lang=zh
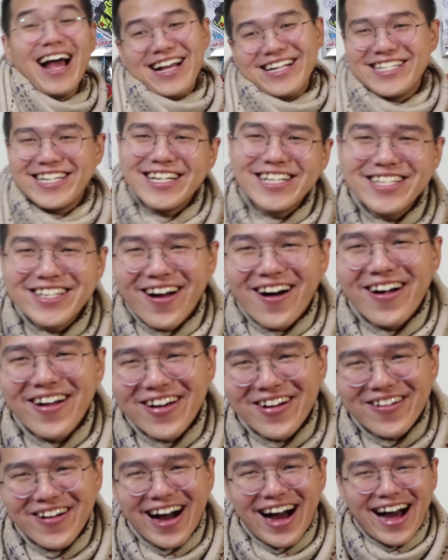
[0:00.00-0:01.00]
太轻松
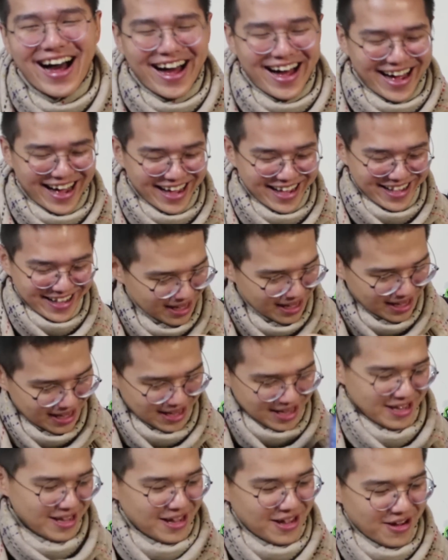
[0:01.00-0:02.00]
了吧！
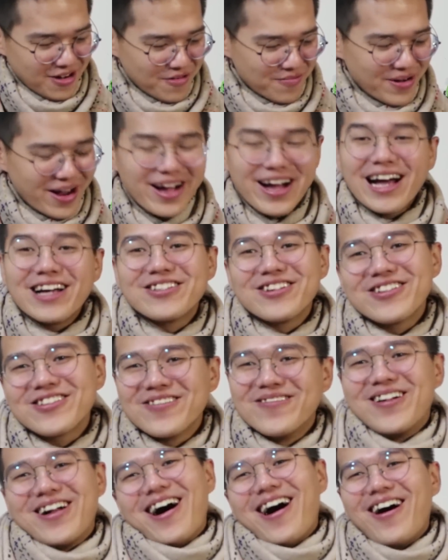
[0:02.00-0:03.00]
我不知道该说
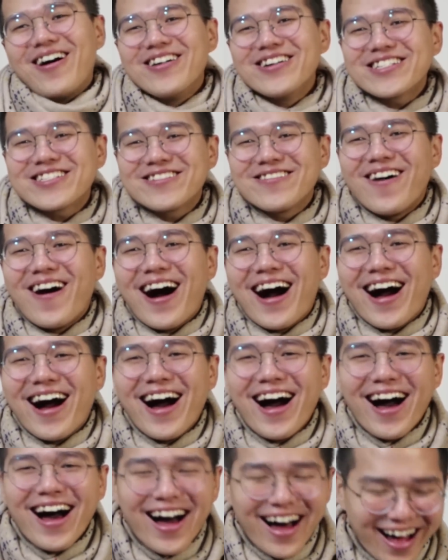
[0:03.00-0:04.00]
什么，好
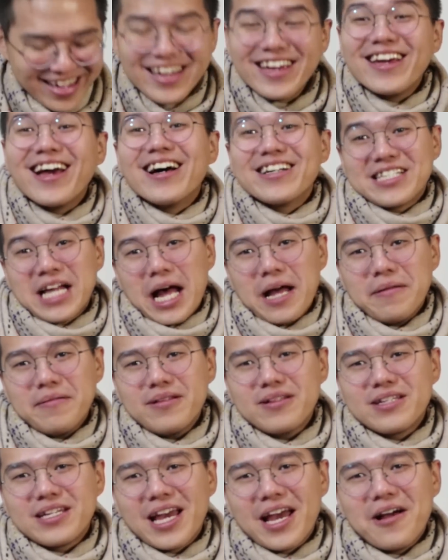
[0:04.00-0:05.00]
爽！一二三，
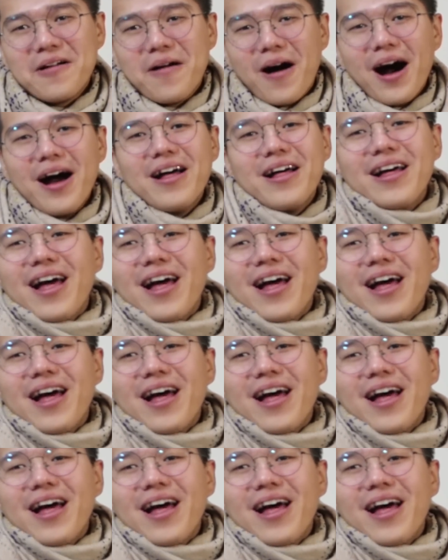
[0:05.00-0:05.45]
千王，